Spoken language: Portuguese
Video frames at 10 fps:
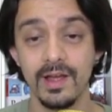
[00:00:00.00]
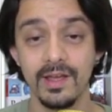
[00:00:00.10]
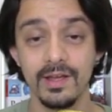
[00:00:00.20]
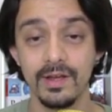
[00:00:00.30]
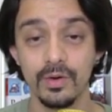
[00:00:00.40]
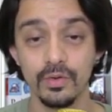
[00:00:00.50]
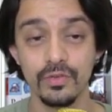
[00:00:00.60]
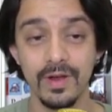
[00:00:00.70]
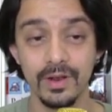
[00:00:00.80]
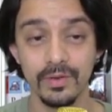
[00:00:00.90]
É,
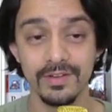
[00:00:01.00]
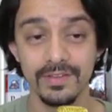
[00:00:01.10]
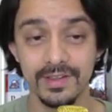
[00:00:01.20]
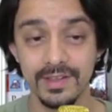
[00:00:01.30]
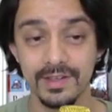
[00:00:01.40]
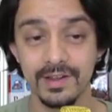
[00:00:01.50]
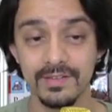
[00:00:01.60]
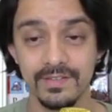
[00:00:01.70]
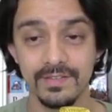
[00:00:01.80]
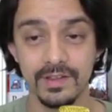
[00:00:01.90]
os valores aqui que
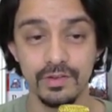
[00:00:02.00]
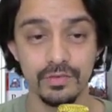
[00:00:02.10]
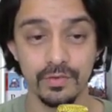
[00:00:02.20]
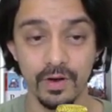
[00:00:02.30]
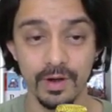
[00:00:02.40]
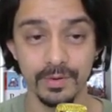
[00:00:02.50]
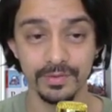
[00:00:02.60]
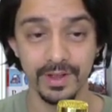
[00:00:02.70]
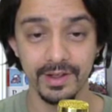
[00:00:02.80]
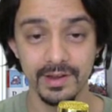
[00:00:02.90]
eles
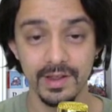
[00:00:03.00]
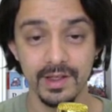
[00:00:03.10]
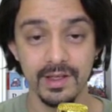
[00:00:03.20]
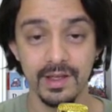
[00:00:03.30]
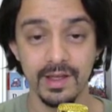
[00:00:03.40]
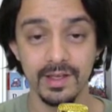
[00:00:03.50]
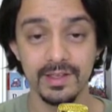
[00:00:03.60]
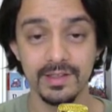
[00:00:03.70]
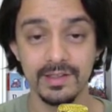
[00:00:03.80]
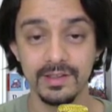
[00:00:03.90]
informam, tá? É
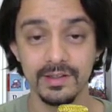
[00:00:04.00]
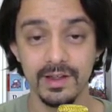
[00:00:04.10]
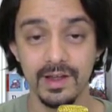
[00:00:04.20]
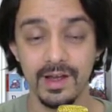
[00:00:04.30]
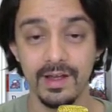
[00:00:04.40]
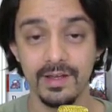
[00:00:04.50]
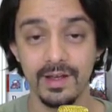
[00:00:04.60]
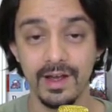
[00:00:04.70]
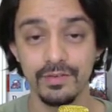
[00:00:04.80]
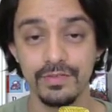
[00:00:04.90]
que é,
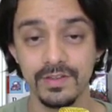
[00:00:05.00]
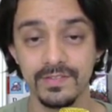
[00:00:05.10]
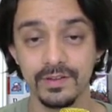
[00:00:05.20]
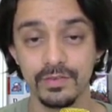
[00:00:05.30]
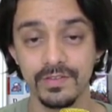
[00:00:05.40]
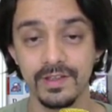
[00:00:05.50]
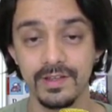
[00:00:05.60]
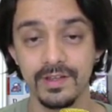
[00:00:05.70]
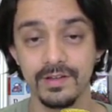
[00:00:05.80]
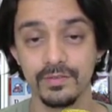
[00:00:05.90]
à vista,
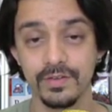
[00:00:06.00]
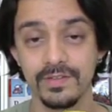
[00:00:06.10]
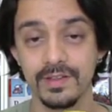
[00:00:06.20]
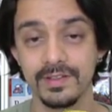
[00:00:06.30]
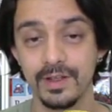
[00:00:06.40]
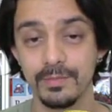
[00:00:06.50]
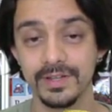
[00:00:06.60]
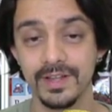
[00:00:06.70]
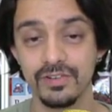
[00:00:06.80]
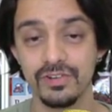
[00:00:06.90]
você, você tem
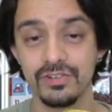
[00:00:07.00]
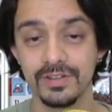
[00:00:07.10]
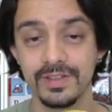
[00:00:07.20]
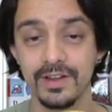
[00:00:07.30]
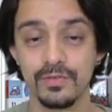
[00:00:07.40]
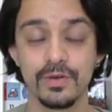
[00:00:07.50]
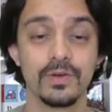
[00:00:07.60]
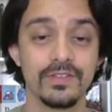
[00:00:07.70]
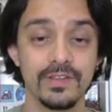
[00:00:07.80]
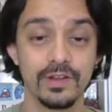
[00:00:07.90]
uma taxa de
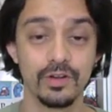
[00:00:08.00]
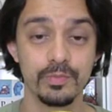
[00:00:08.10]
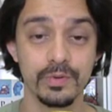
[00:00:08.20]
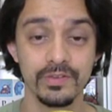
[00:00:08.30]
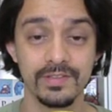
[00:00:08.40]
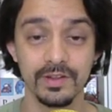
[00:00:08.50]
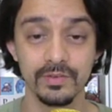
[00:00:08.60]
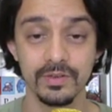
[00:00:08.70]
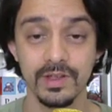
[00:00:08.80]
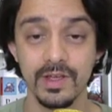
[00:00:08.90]
3,19%